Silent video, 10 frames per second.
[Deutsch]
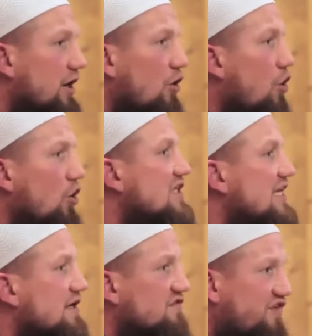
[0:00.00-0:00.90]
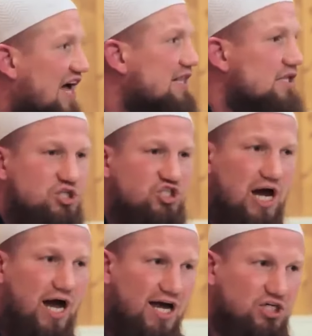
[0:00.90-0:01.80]
du ihre Huld, ihren Fadel nicht
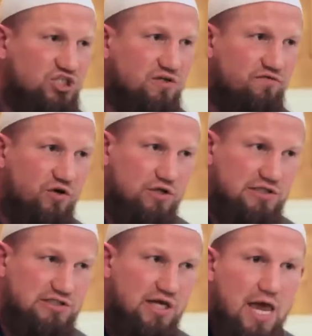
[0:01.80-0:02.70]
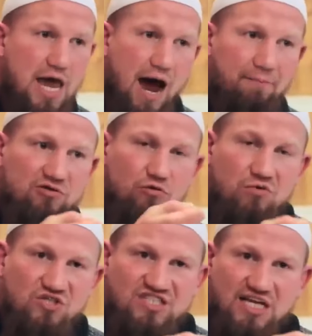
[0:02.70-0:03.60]
erreichen wirst, aber du
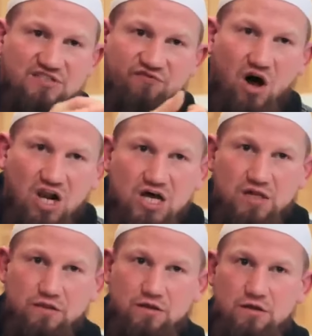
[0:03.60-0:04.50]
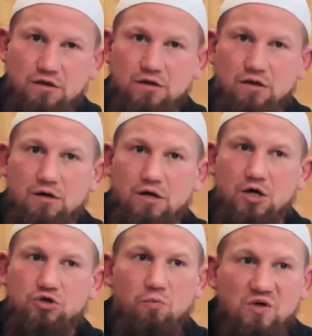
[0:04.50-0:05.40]
musst das wollen.
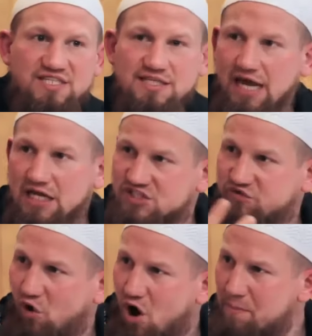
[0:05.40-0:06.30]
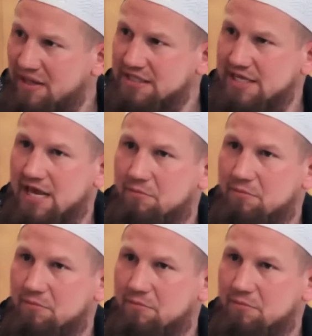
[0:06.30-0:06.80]
Du musst sie dir als Vorbild